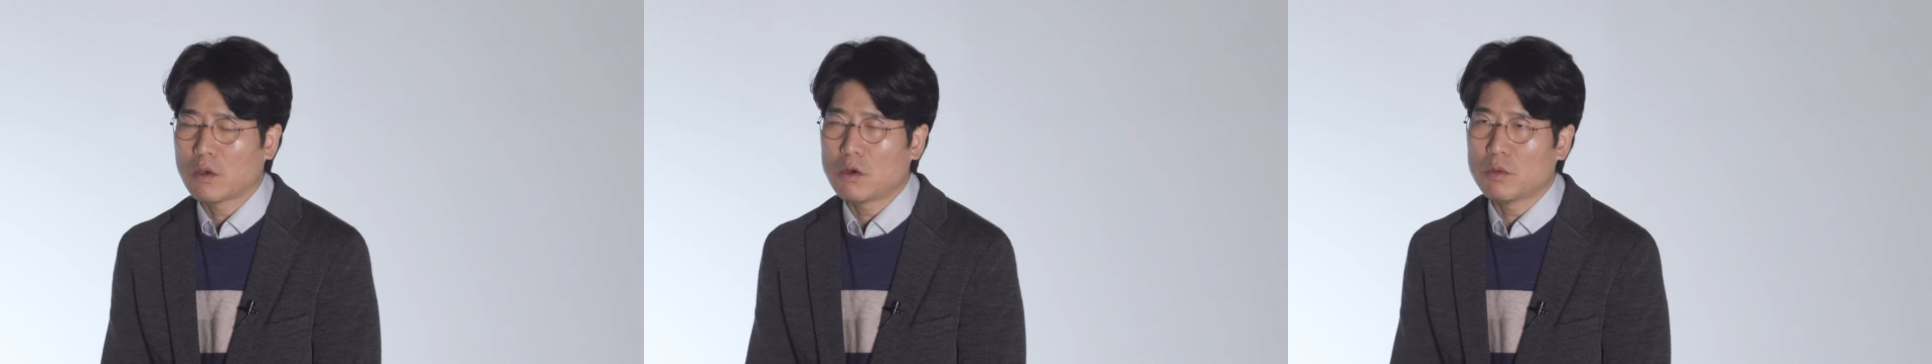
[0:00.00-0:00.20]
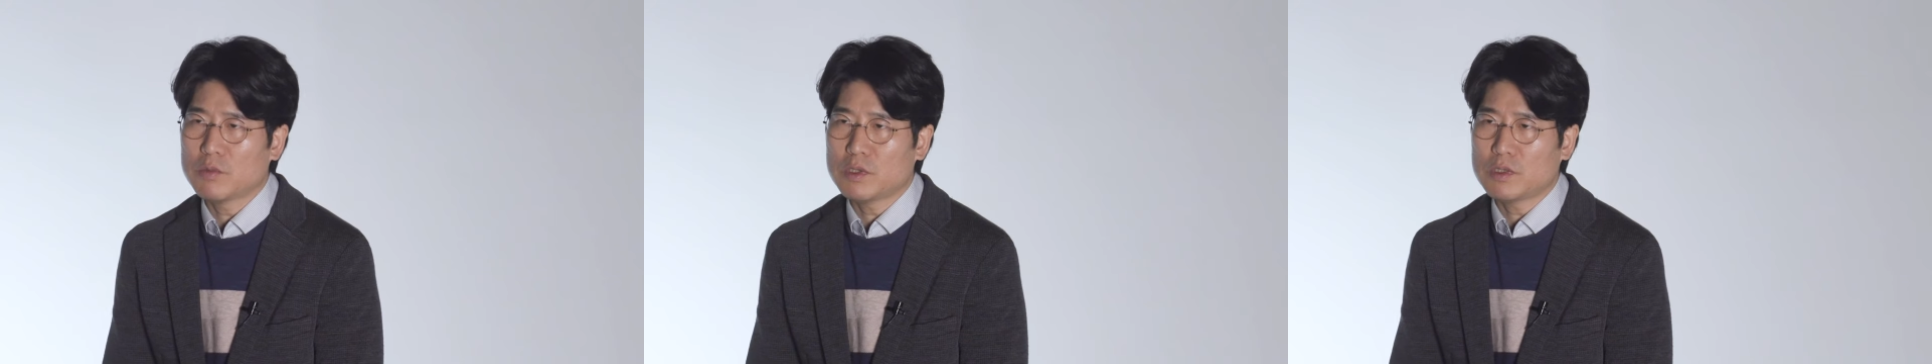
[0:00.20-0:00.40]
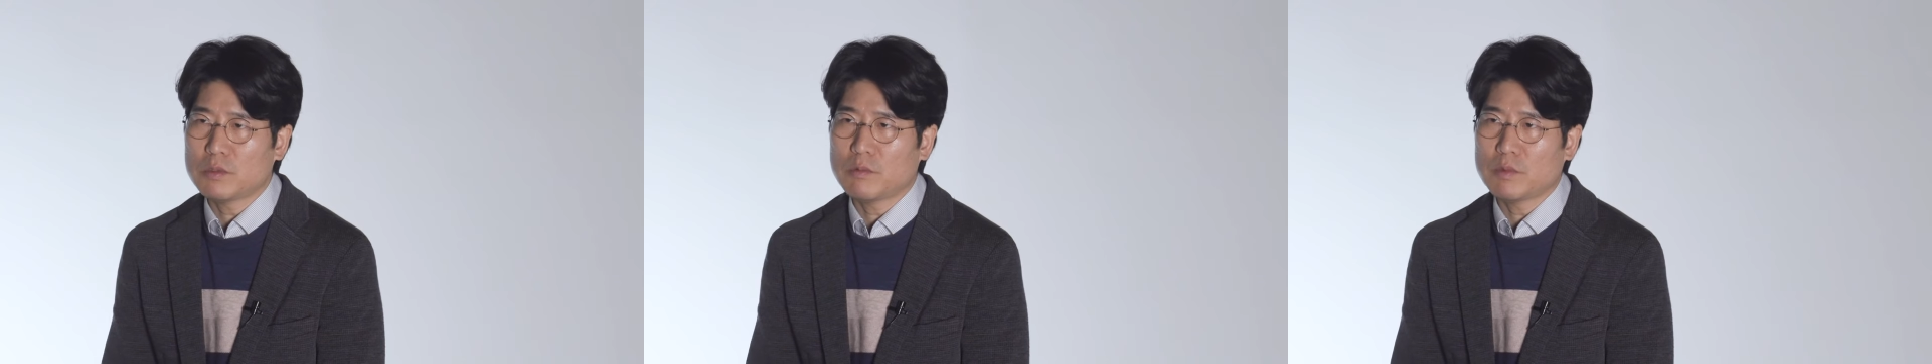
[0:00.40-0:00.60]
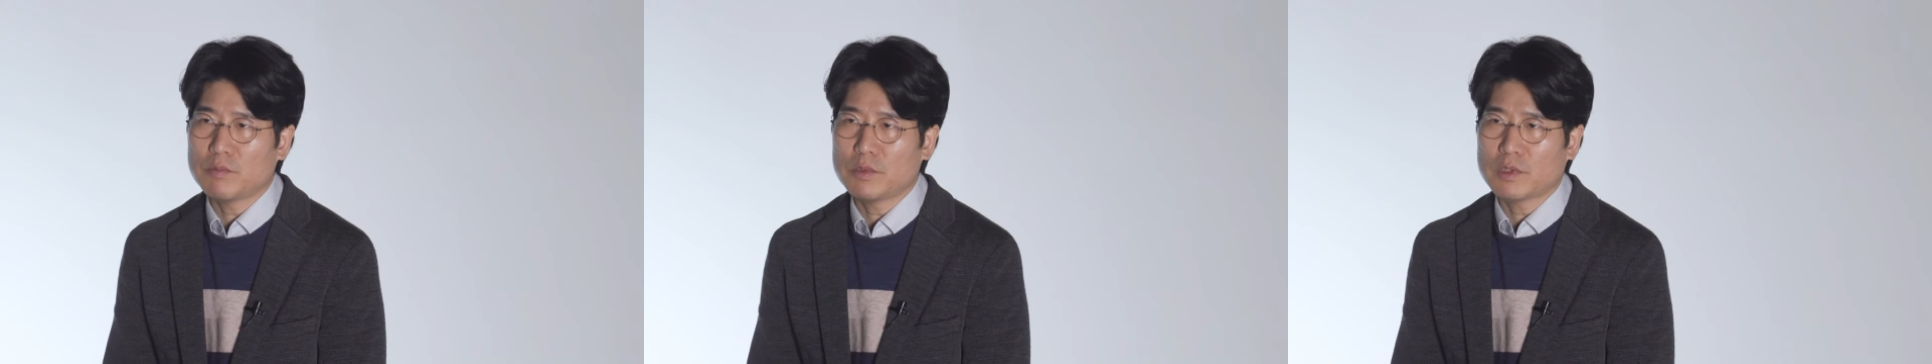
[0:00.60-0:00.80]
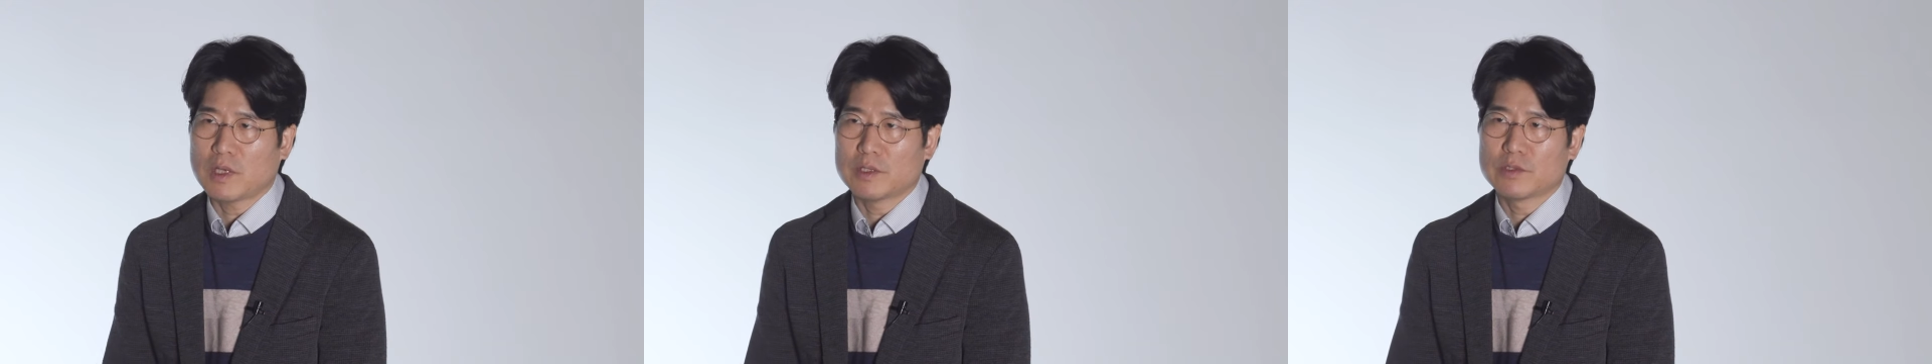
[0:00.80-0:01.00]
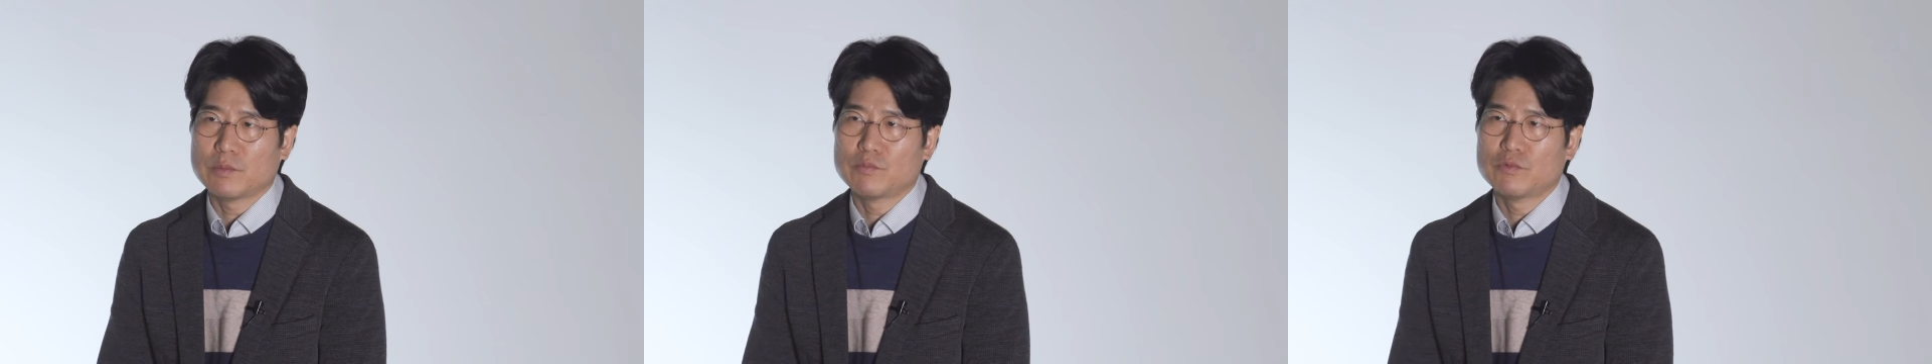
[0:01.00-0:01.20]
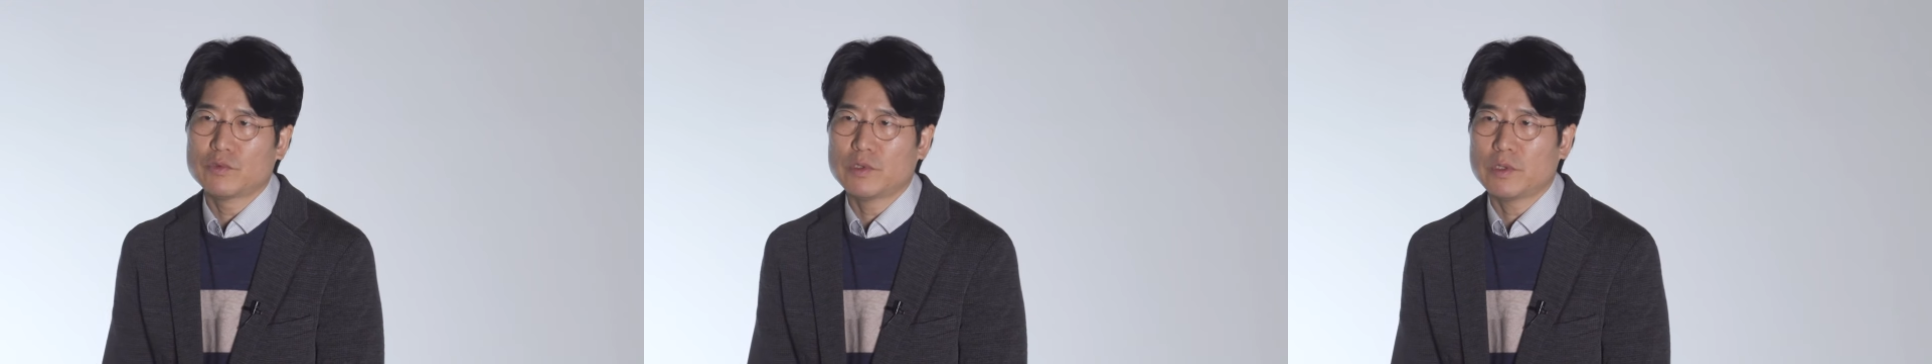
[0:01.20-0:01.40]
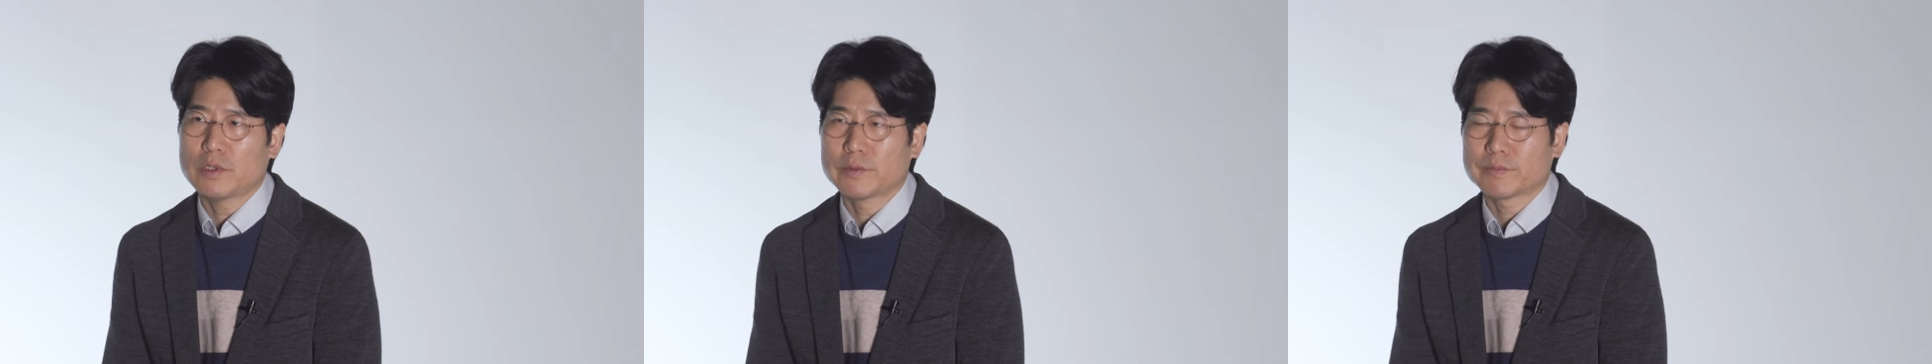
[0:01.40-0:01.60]
커미티 멤버 다섯
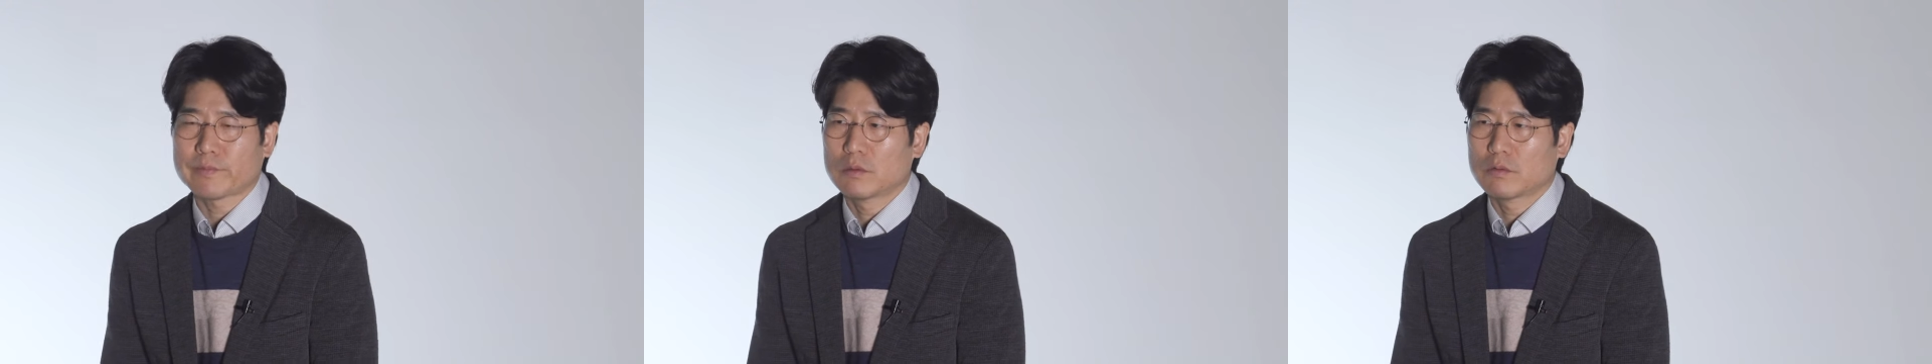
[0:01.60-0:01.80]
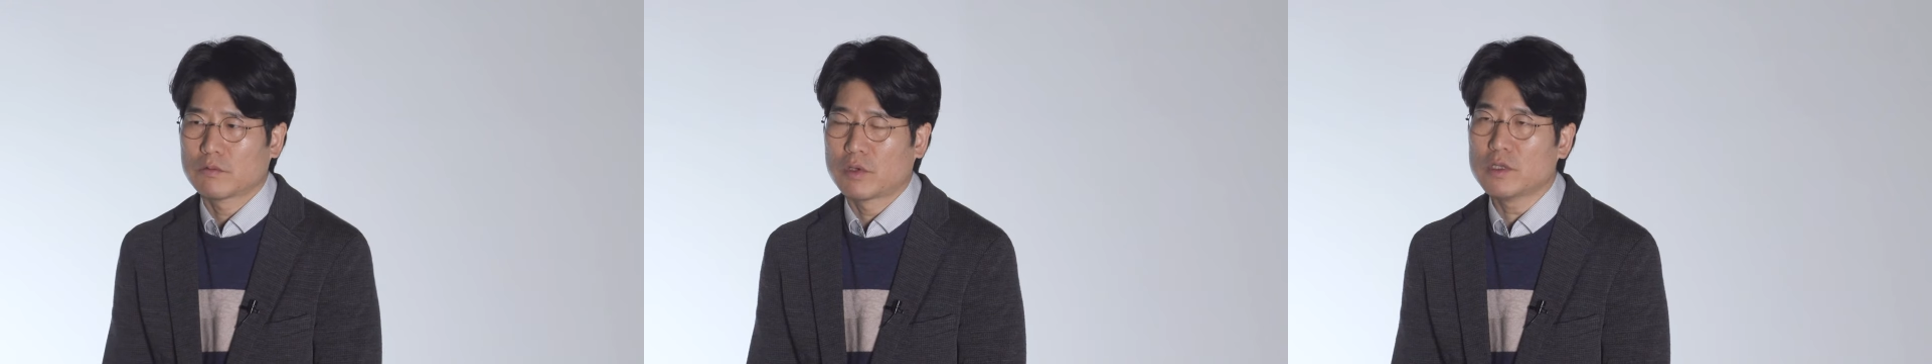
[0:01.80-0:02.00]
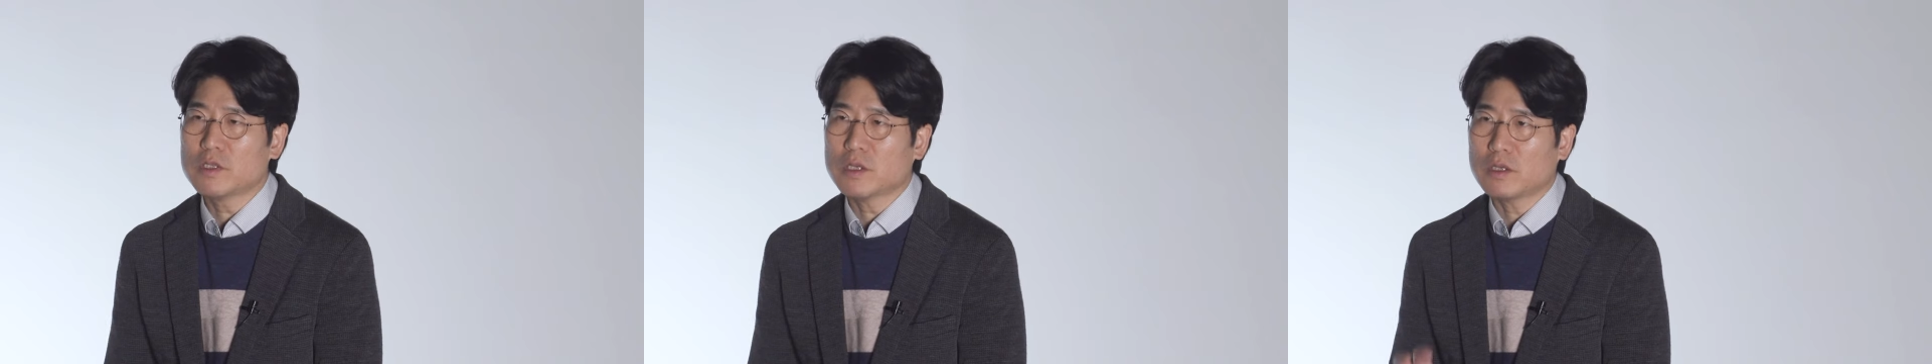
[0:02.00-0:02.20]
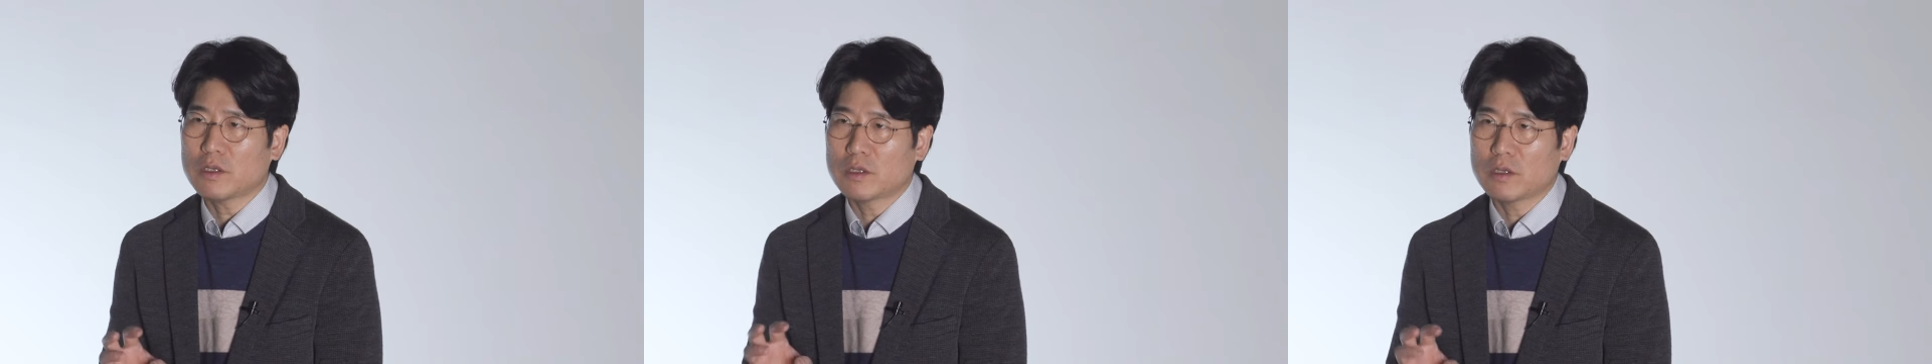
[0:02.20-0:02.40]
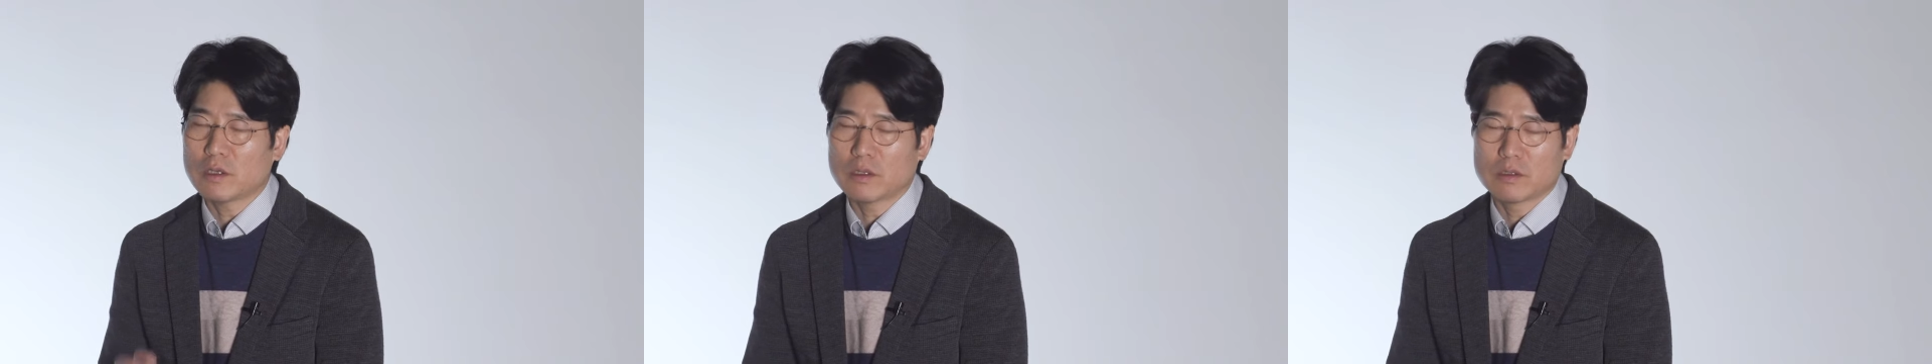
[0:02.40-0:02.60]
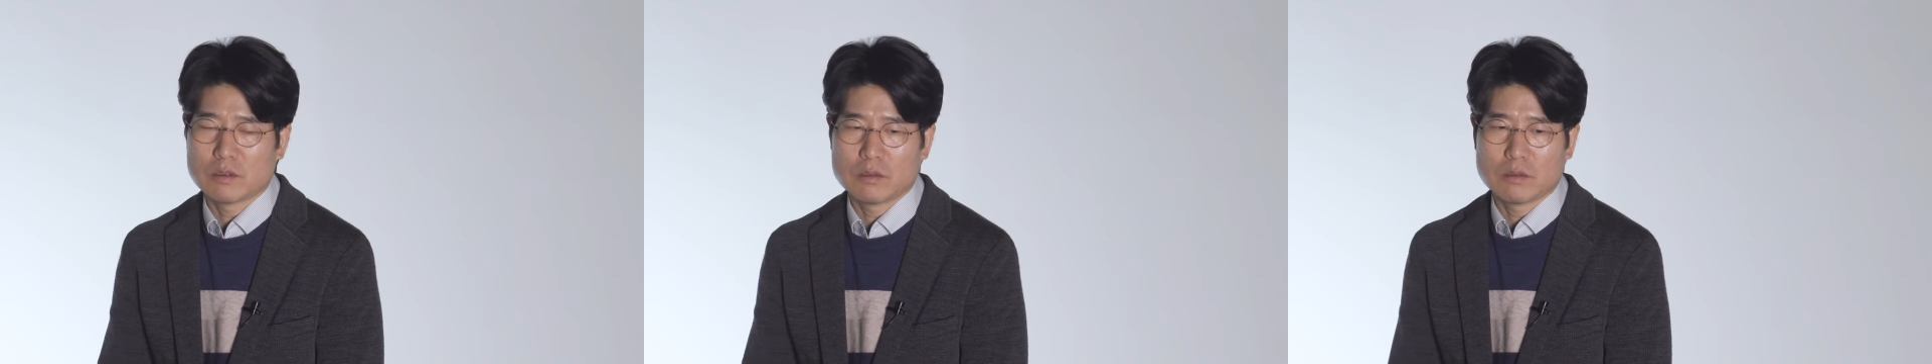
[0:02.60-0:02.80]
분이 굉장히 예,